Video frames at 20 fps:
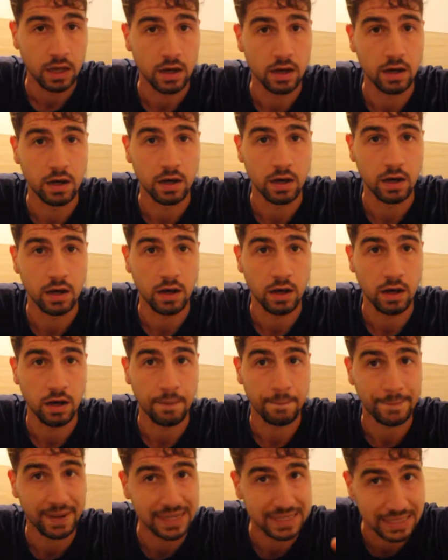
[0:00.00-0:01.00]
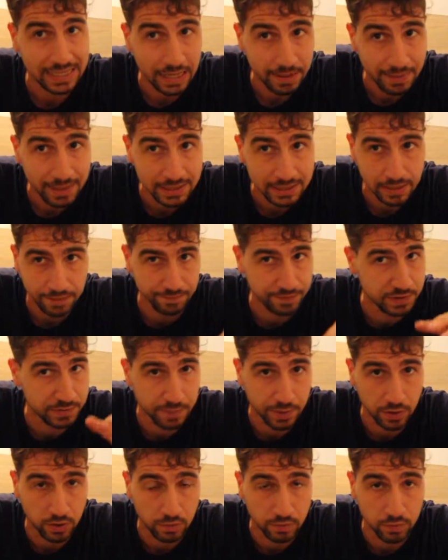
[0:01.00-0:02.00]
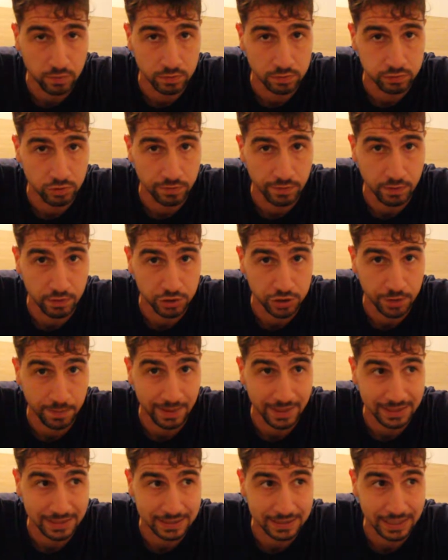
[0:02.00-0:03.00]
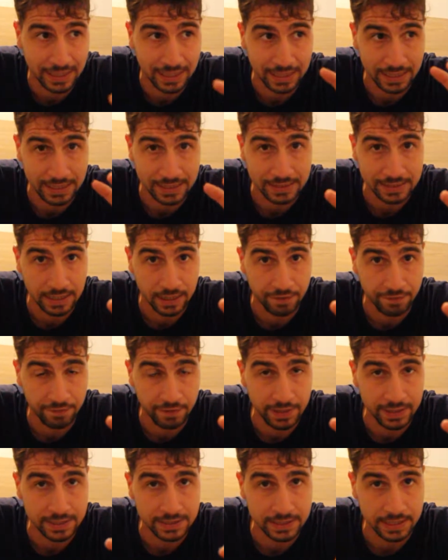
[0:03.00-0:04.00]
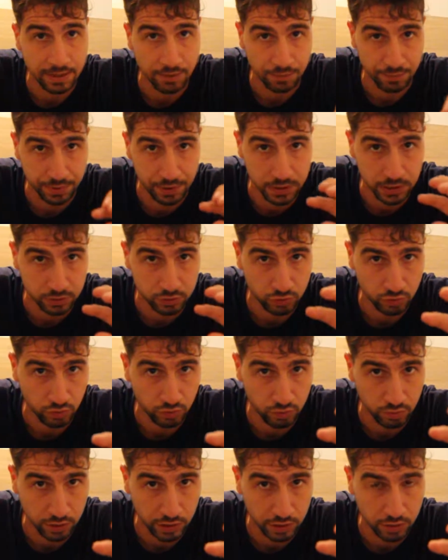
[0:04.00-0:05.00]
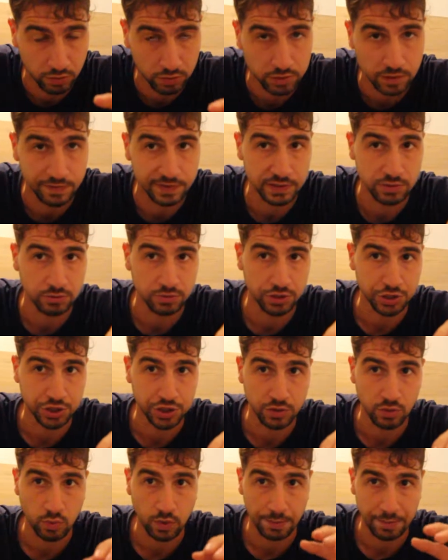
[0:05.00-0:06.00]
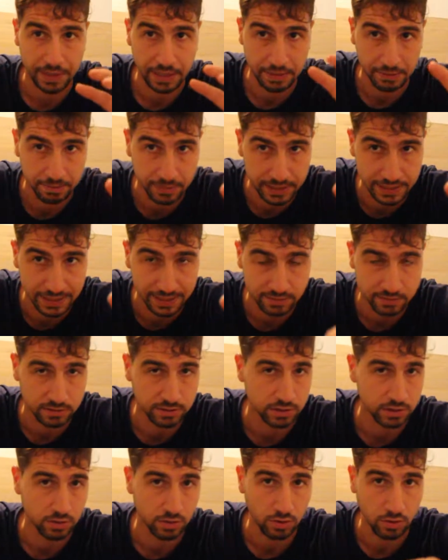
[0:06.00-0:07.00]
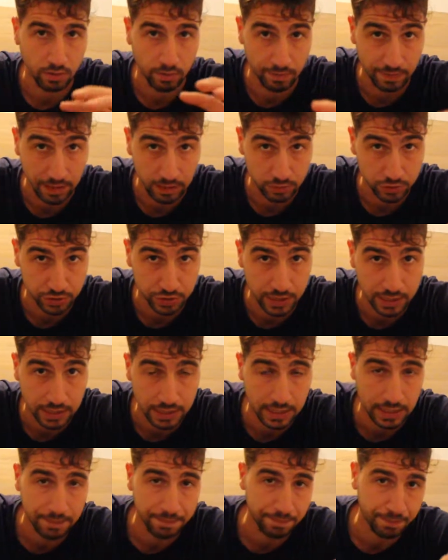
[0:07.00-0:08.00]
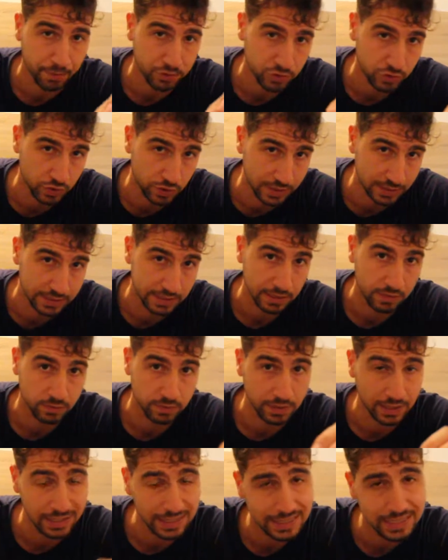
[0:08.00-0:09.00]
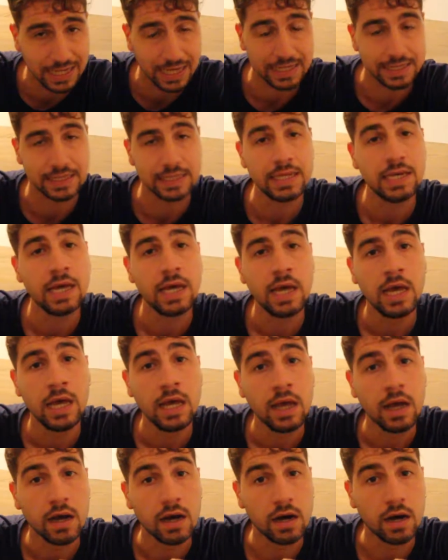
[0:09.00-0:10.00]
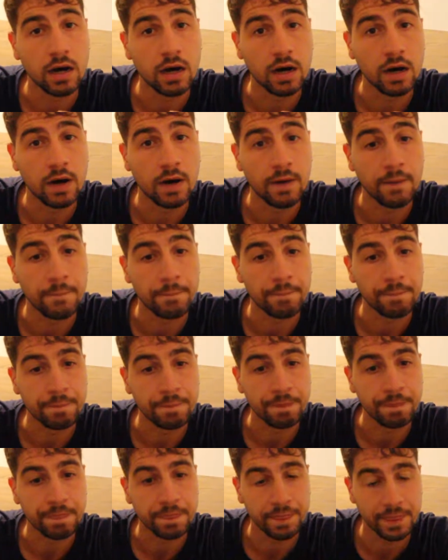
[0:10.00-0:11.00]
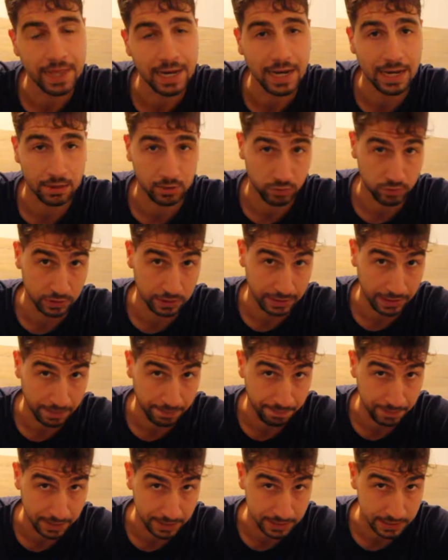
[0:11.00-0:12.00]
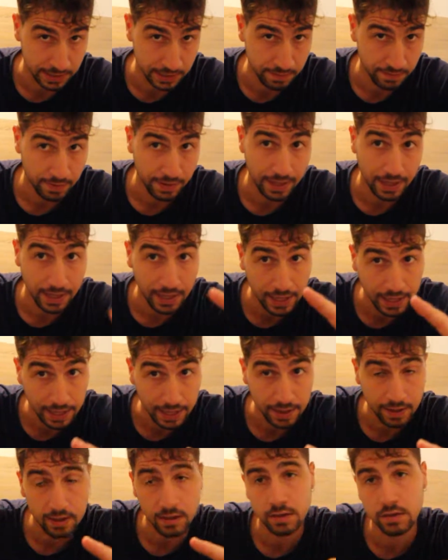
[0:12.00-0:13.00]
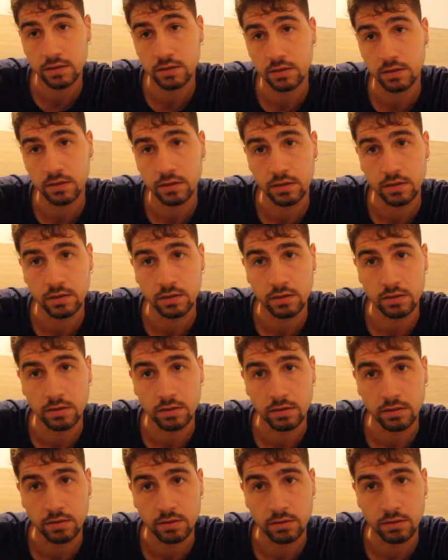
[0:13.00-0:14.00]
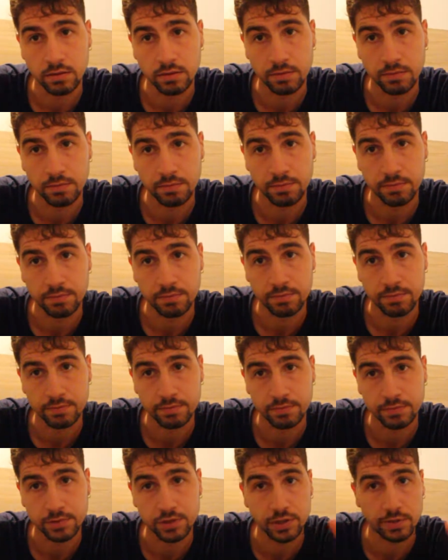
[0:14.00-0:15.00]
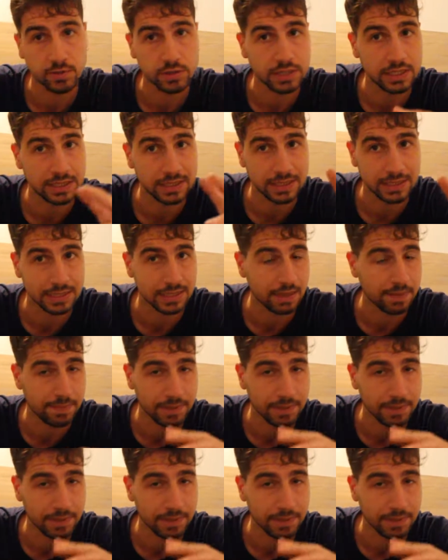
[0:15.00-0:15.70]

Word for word: Uh, praticamente vi spiego molto velocemente, Interflix è un biglietto unico diviso in 5 mini biglietti o voucher che possono essere utilizzati uh, nell'arco di 3 mesi e uh, diciamo senza